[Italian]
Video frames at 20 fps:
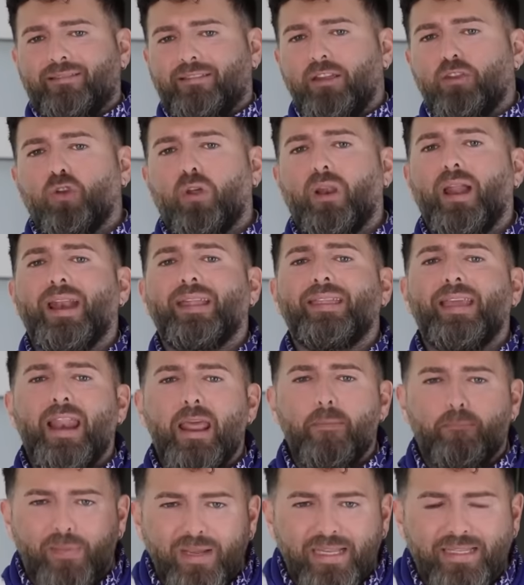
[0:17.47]
titolare
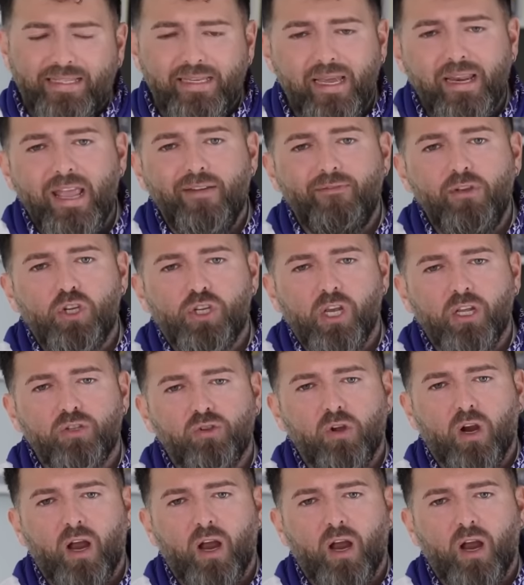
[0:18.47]
delle pizzerie Vincenzo